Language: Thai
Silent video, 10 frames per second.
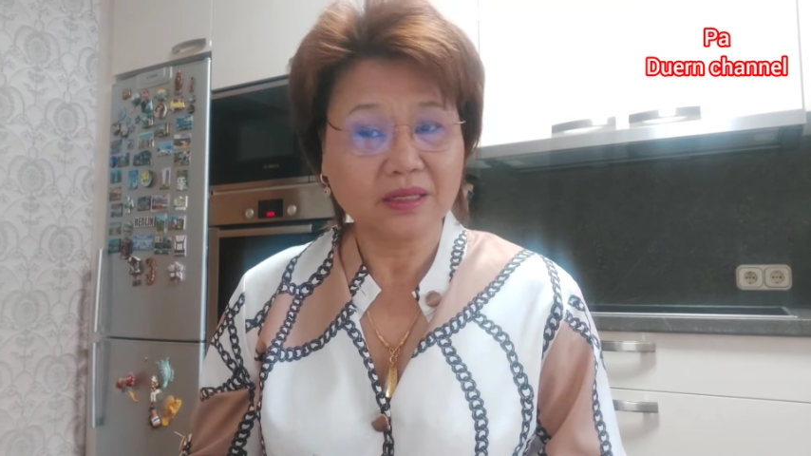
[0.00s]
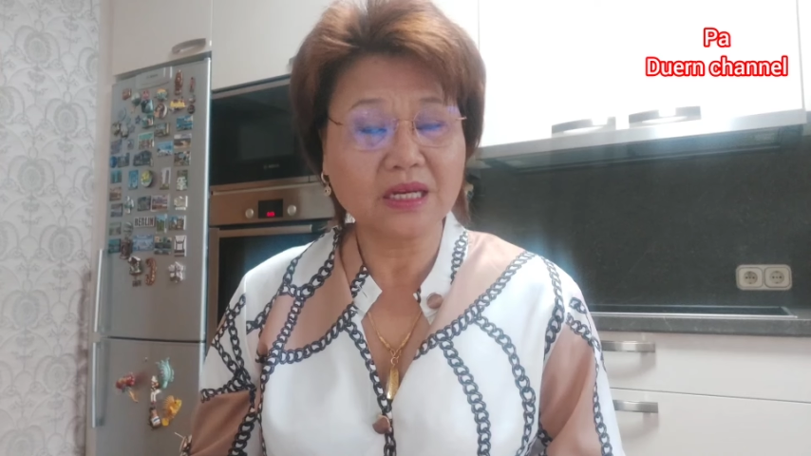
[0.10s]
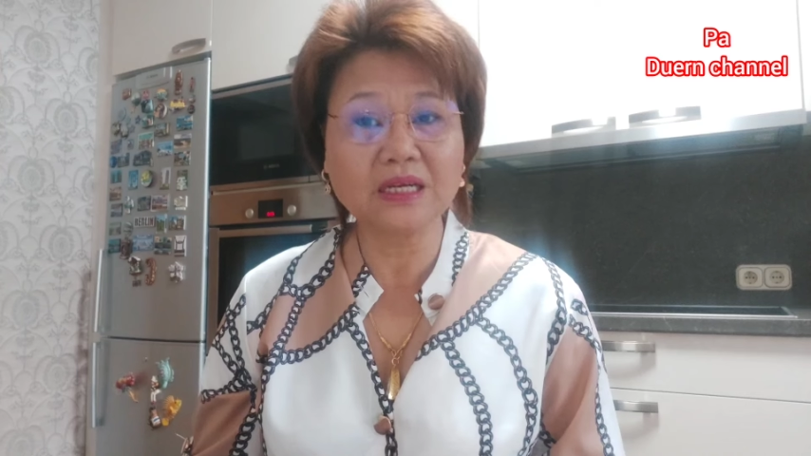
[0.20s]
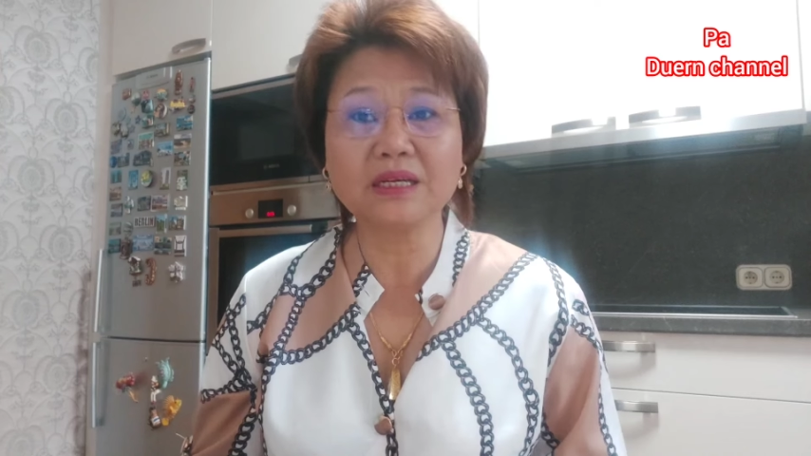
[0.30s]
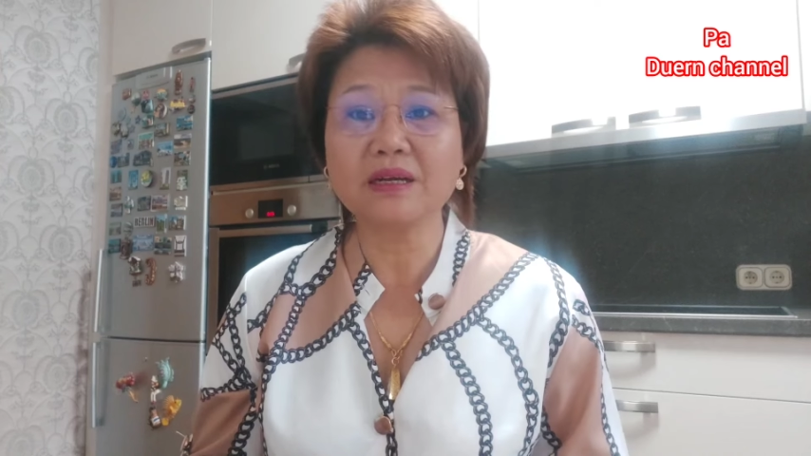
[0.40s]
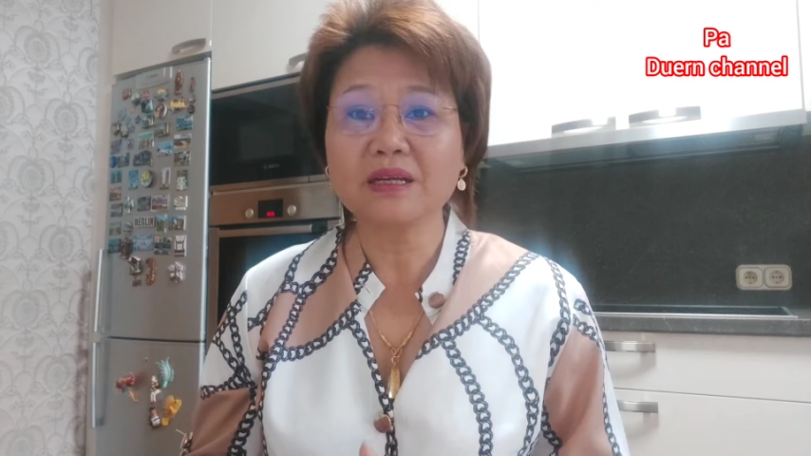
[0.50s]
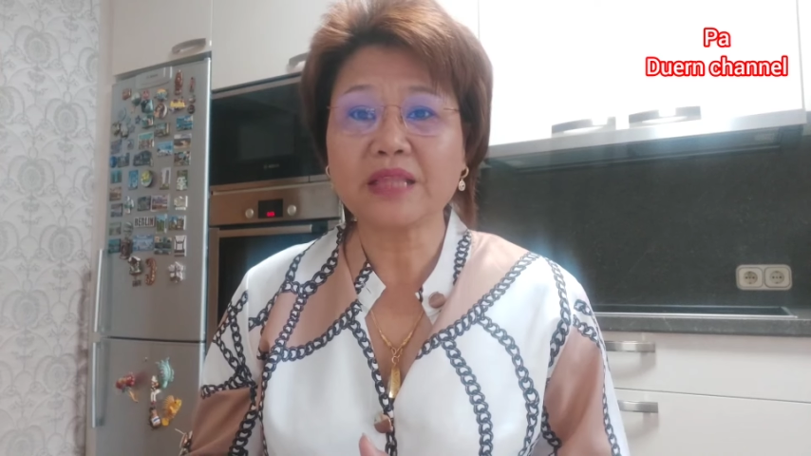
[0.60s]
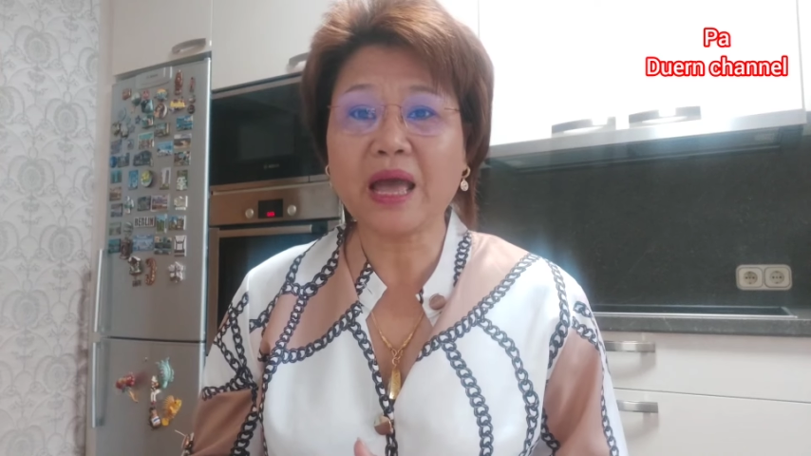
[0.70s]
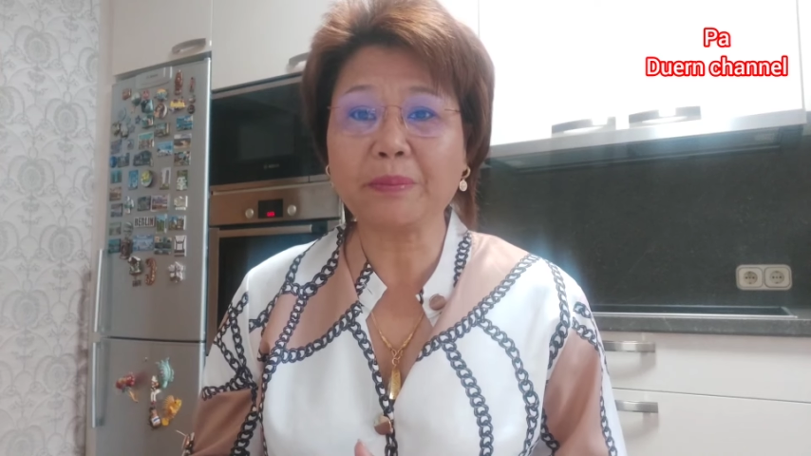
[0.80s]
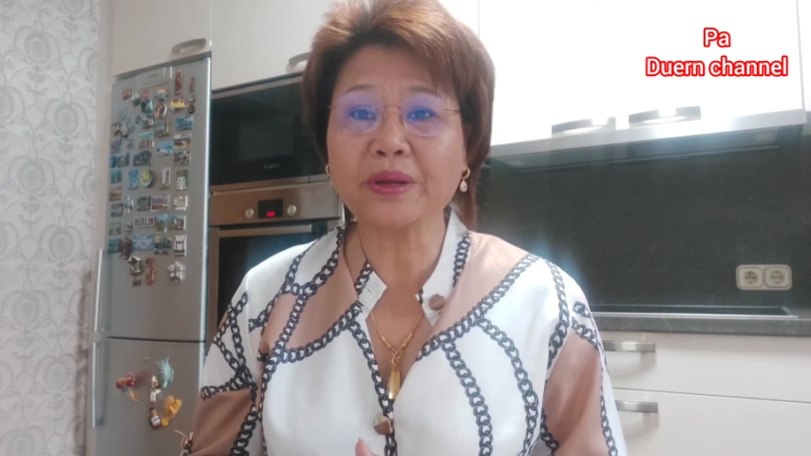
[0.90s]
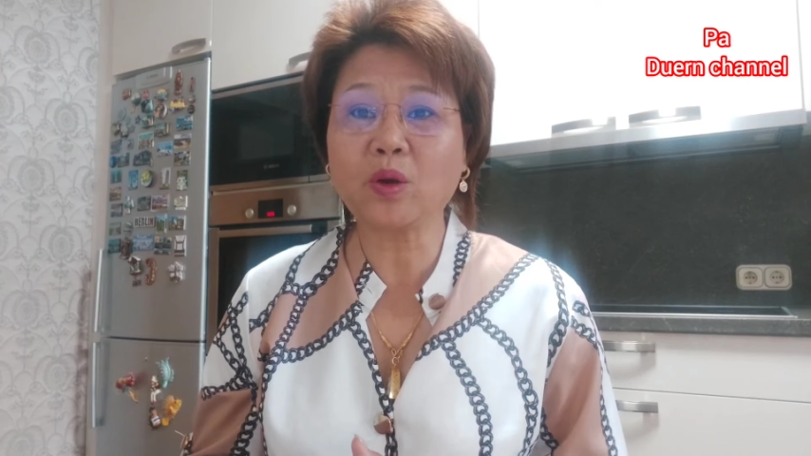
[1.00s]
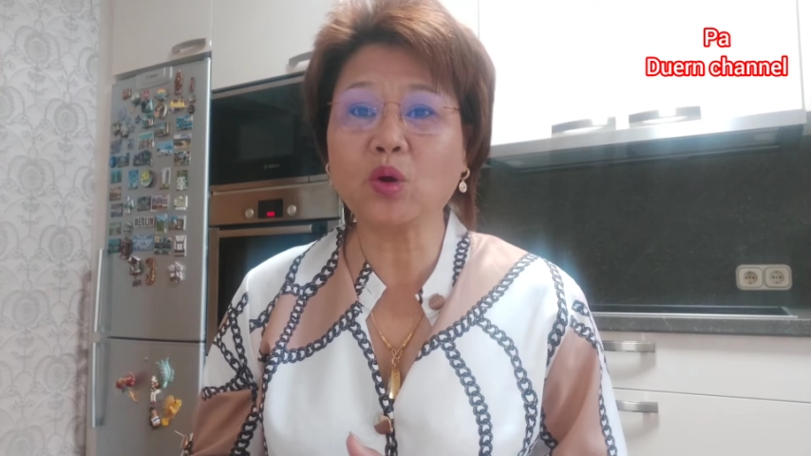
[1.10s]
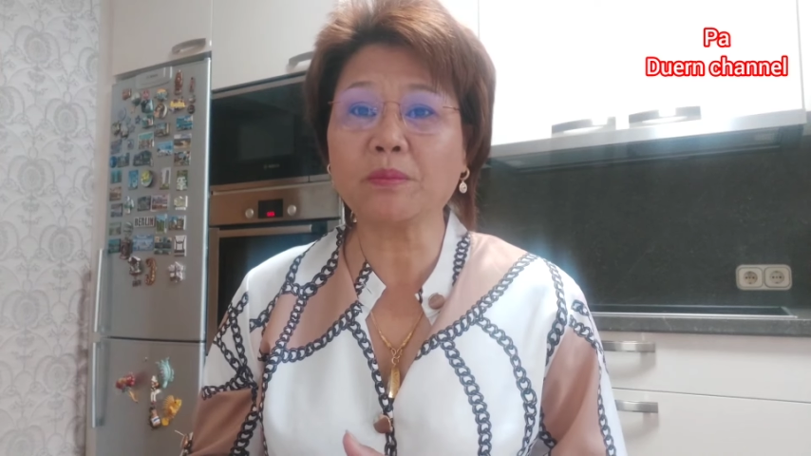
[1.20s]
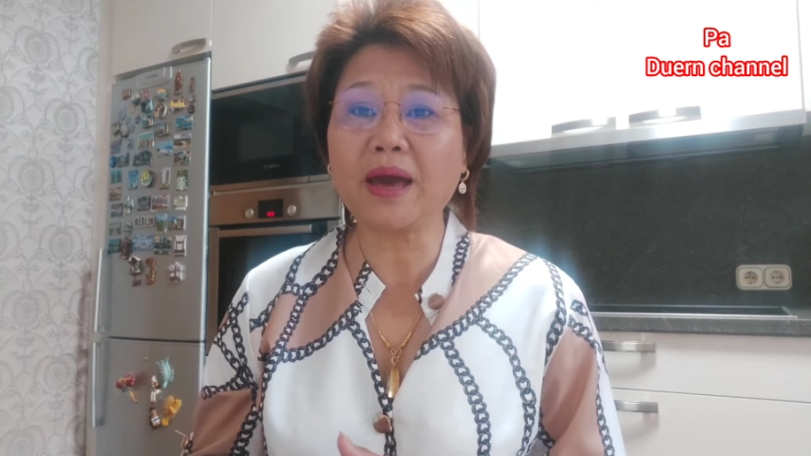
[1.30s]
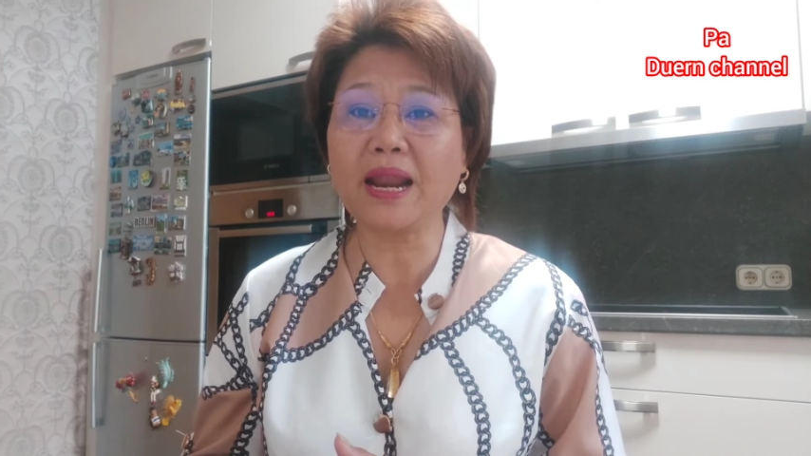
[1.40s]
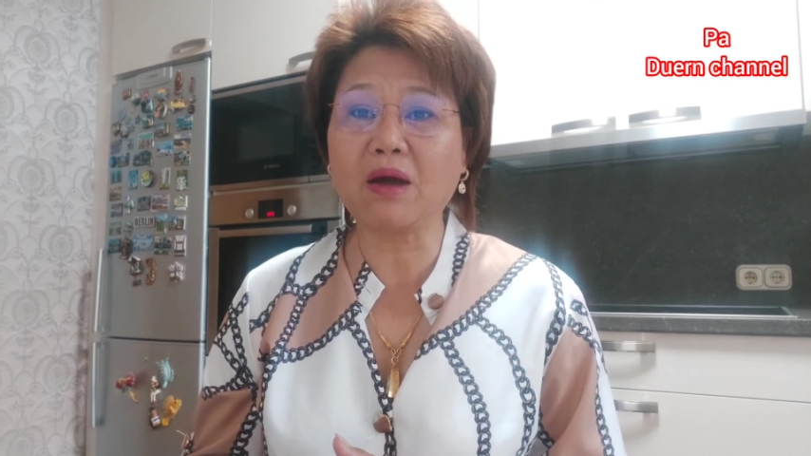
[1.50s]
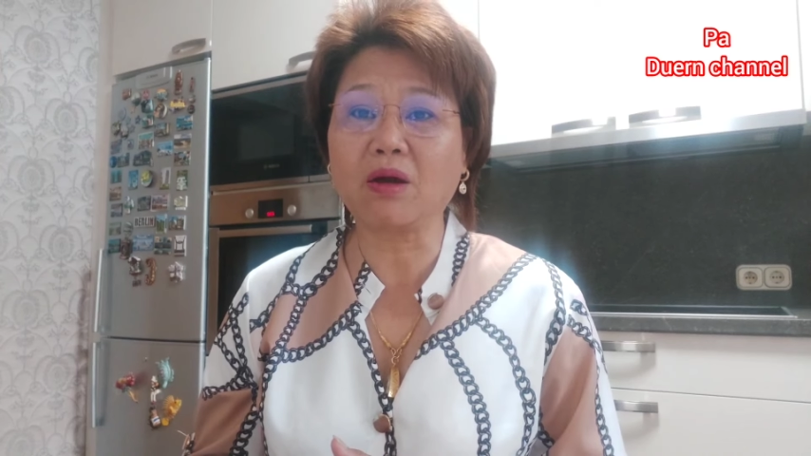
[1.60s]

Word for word: คือถ้าเป็นคนบ้านเรา